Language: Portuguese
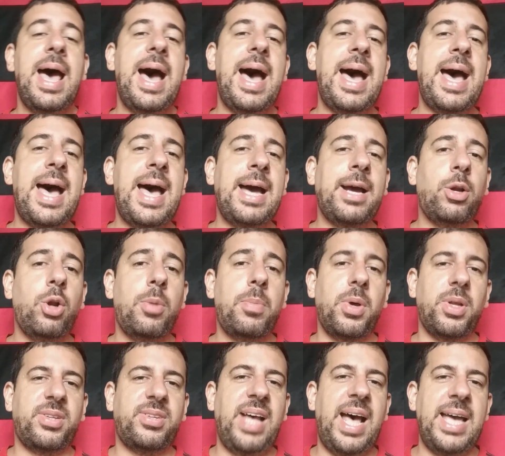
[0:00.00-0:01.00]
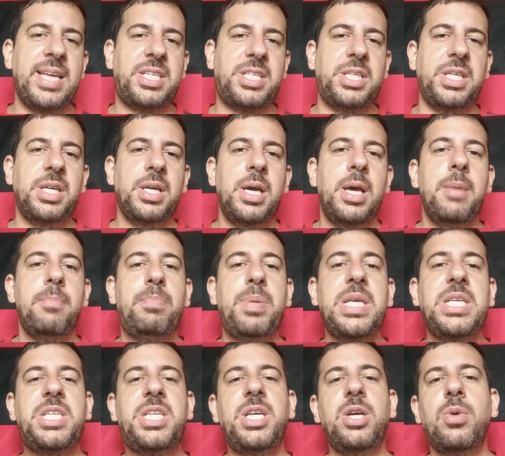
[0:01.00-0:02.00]
A Globosat
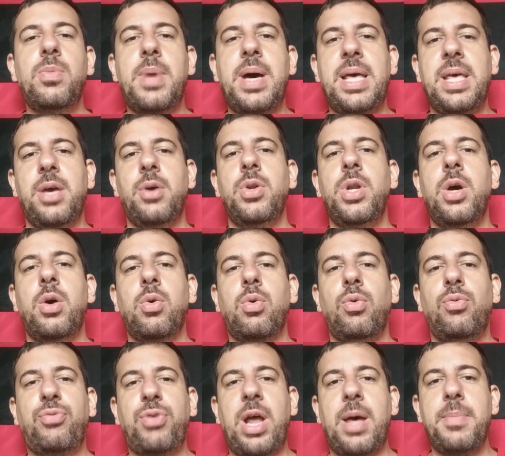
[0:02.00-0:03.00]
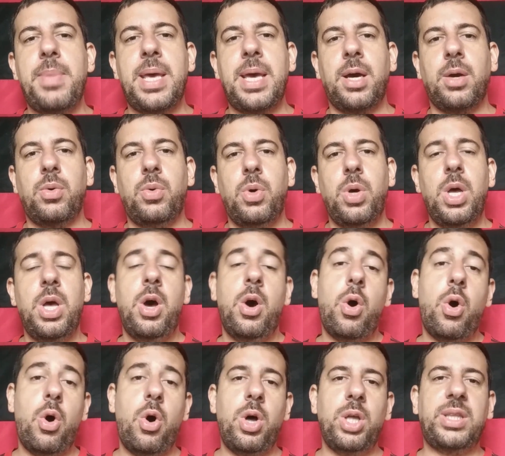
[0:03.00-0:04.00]
pediu uma reunião com o Flamengo
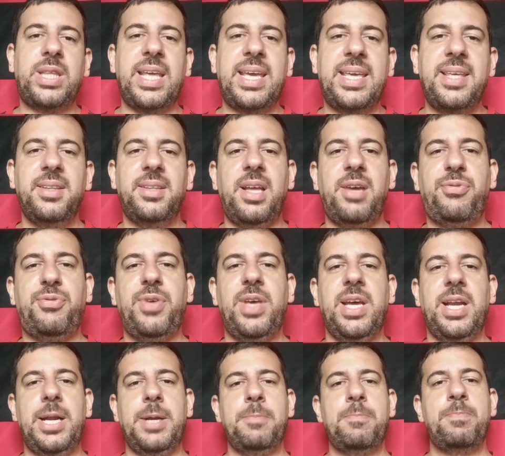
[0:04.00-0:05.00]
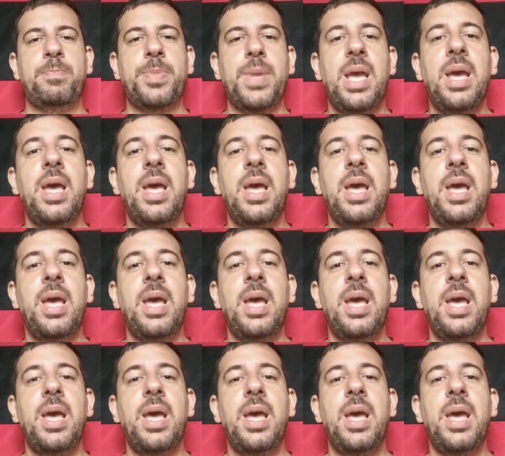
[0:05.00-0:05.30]
ontem, quinta-feira.